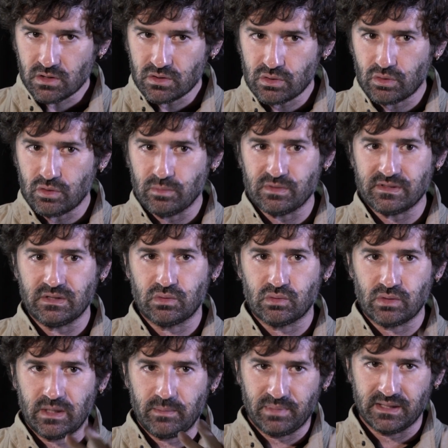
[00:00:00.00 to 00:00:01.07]
je commençais
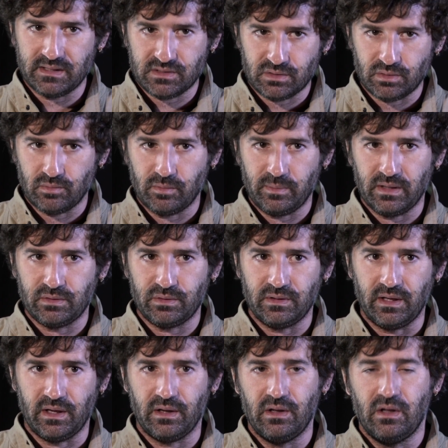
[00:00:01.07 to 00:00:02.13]
toujours les prises sur mon
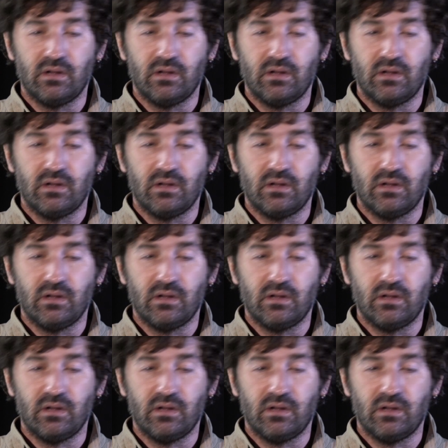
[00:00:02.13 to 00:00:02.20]
partenaire,